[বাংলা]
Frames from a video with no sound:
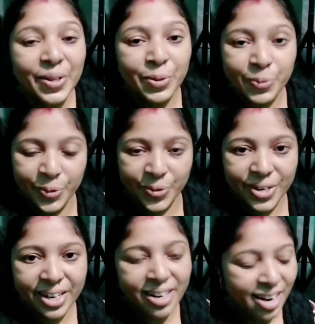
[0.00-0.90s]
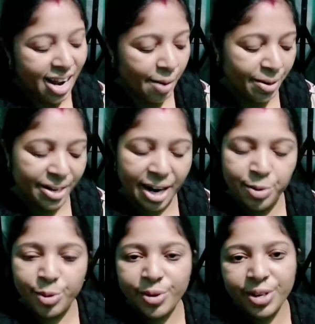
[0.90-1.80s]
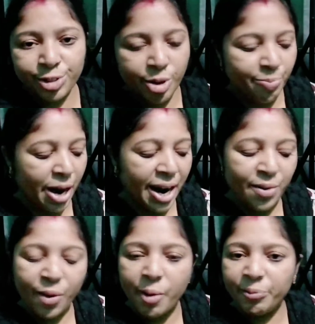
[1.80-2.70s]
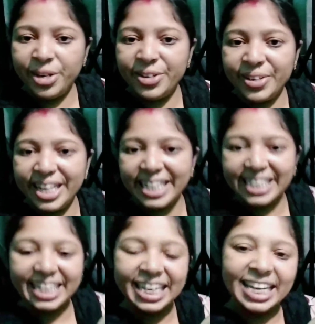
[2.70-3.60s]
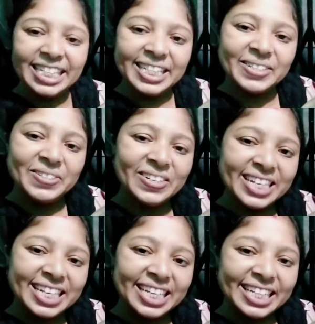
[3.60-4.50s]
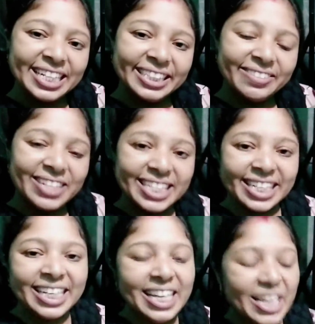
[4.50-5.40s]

তো বন্ধুরা আমার নাড়ুগুলো না সব পাকানো কমপ্লিট হয়ে গেছে এই যে দেখুন দেখতে পাচ্ছেন